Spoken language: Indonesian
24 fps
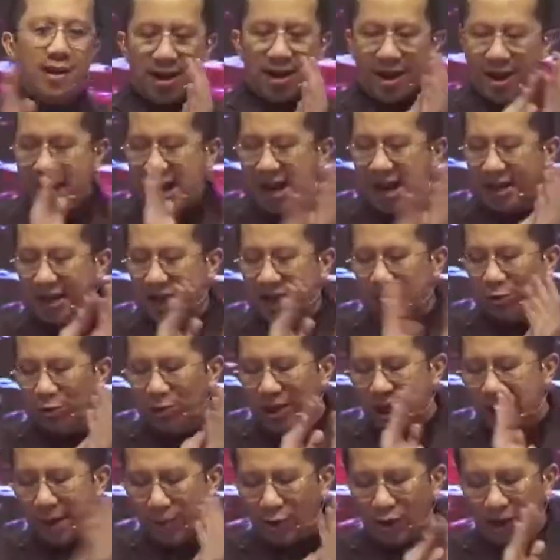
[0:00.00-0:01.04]

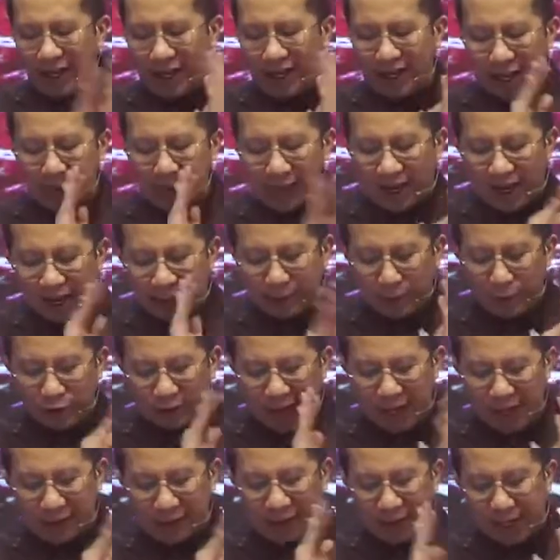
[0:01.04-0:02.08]
Haleluya. Boleh kita berikan tepuk
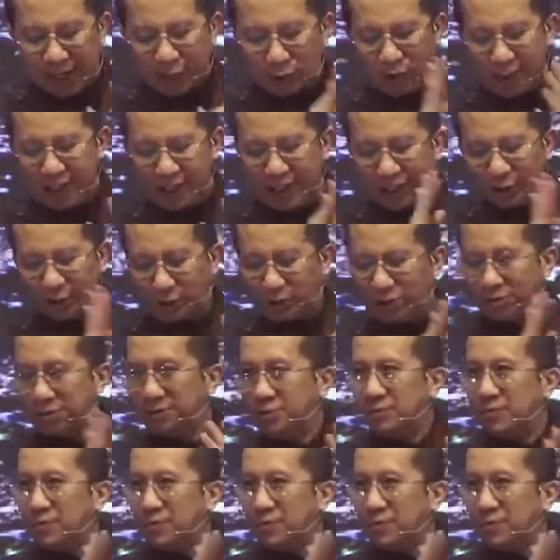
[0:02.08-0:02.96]
tangan bagi Tuhan Yesus.